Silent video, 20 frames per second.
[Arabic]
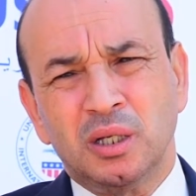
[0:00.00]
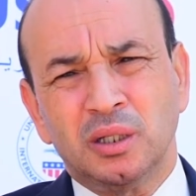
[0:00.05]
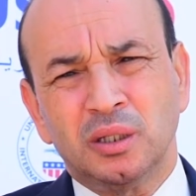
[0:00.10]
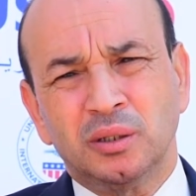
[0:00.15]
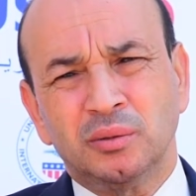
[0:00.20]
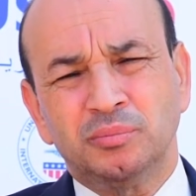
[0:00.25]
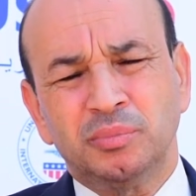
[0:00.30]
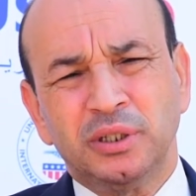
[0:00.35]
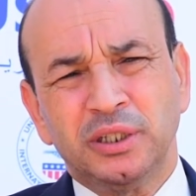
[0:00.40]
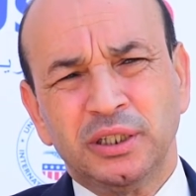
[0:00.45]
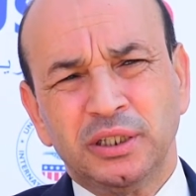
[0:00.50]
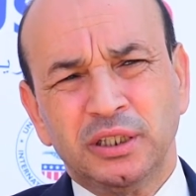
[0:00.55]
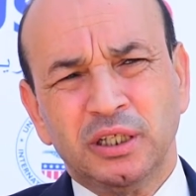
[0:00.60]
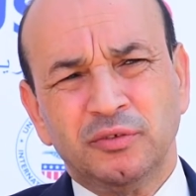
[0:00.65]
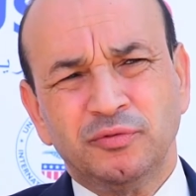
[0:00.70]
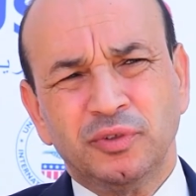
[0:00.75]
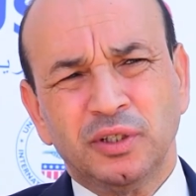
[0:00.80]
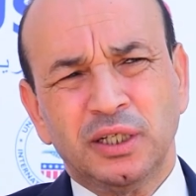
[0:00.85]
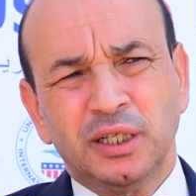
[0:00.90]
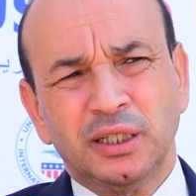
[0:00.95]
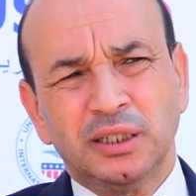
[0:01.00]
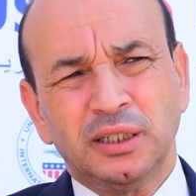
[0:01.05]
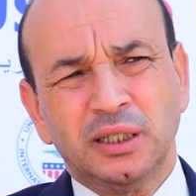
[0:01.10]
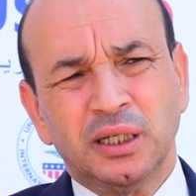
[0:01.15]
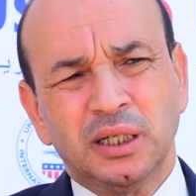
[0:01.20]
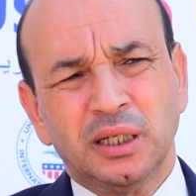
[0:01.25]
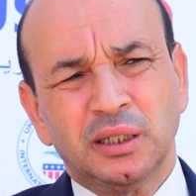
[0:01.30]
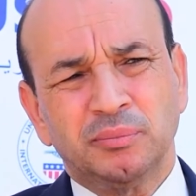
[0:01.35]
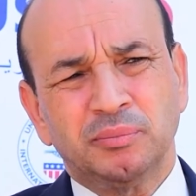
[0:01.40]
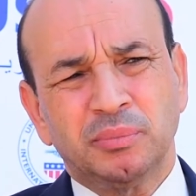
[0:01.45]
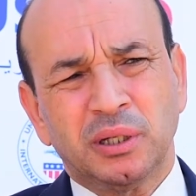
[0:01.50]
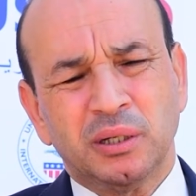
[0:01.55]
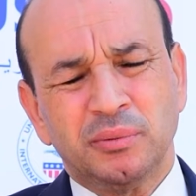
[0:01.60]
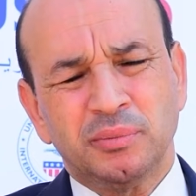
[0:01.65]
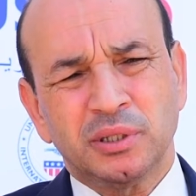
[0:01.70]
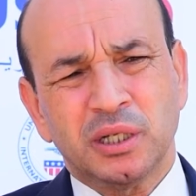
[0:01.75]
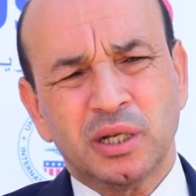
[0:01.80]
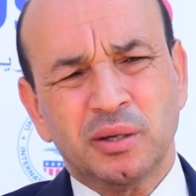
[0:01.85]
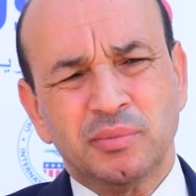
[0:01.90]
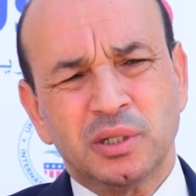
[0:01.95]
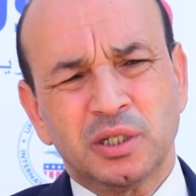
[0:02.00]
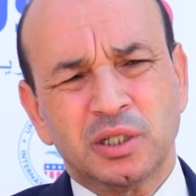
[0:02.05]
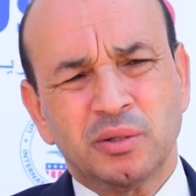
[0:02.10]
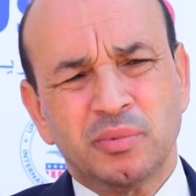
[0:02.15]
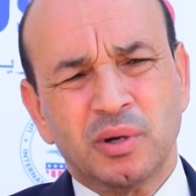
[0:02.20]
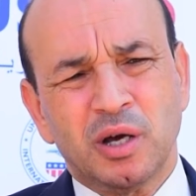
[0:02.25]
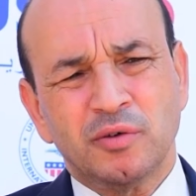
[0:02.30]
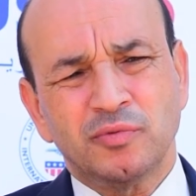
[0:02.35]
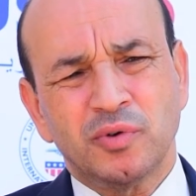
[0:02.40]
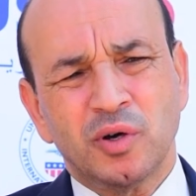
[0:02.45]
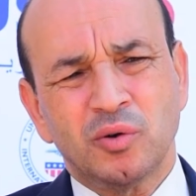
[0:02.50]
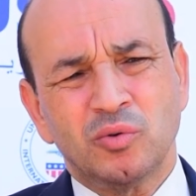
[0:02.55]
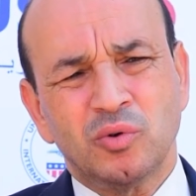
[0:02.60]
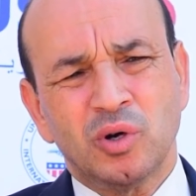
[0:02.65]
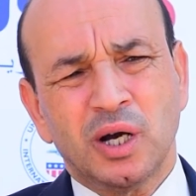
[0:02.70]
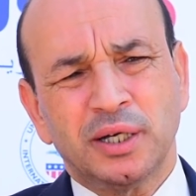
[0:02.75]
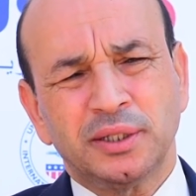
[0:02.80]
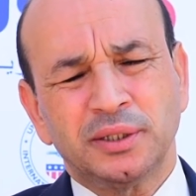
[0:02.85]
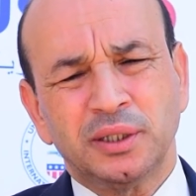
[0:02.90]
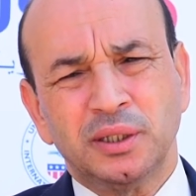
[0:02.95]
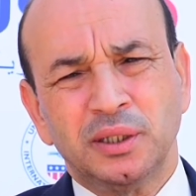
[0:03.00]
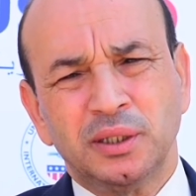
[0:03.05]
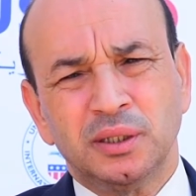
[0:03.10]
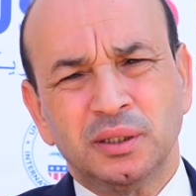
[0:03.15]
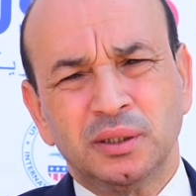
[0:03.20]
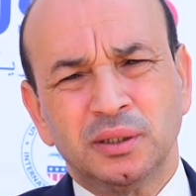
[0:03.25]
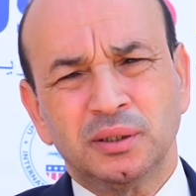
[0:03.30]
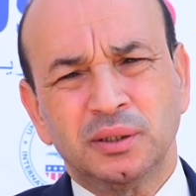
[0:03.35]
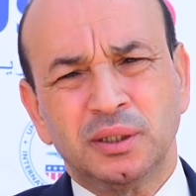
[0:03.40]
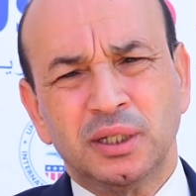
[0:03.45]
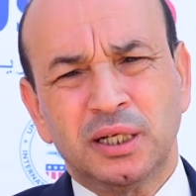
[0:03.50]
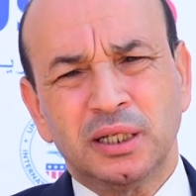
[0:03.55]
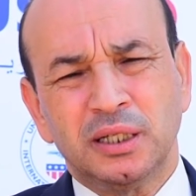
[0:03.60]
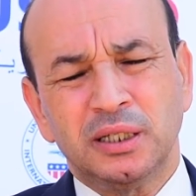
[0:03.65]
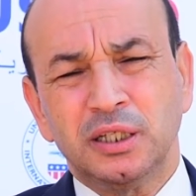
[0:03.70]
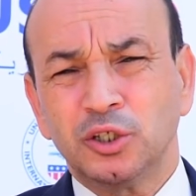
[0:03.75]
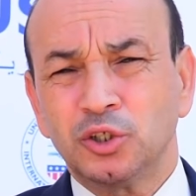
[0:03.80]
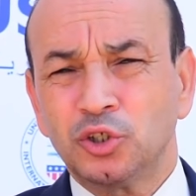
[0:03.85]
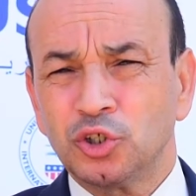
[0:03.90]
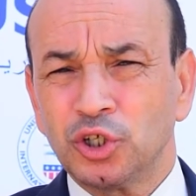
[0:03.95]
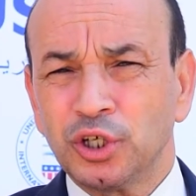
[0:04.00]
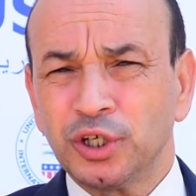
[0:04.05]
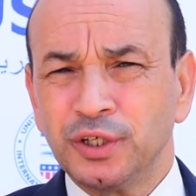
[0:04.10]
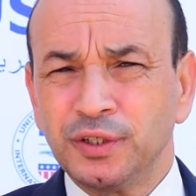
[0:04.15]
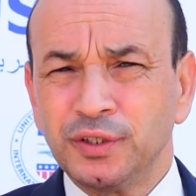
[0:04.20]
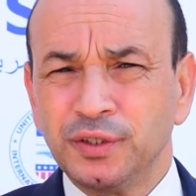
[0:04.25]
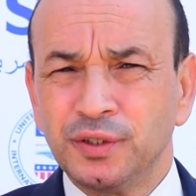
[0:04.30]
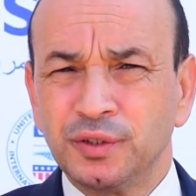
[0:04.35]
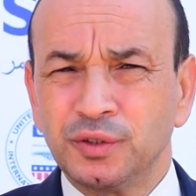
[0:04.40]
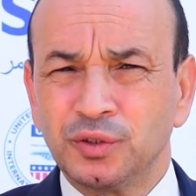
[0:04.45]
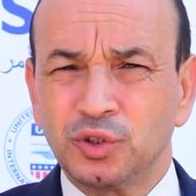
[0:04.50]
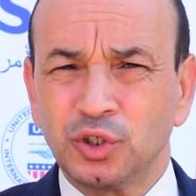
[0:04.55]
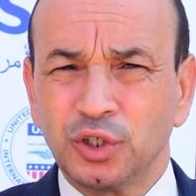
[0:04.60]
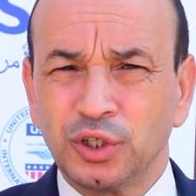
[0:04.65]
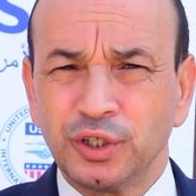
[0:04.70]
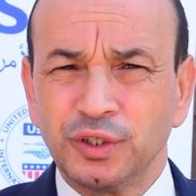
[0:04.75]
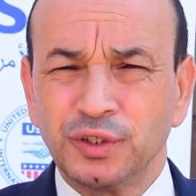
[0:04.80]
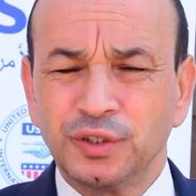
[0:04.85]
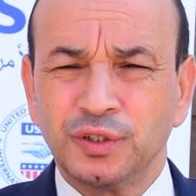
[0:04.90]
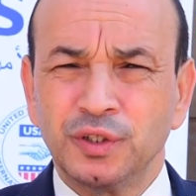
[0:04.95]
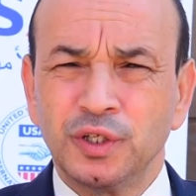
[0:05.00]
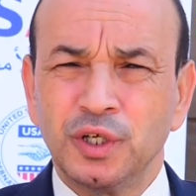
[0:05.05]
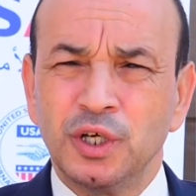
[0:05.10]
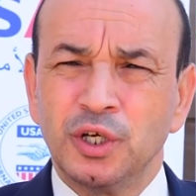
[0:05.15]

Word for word: بالاضافه لان برنامج العمل الجماعه فهو غادي آه، دار لنا تشخيص تشخيص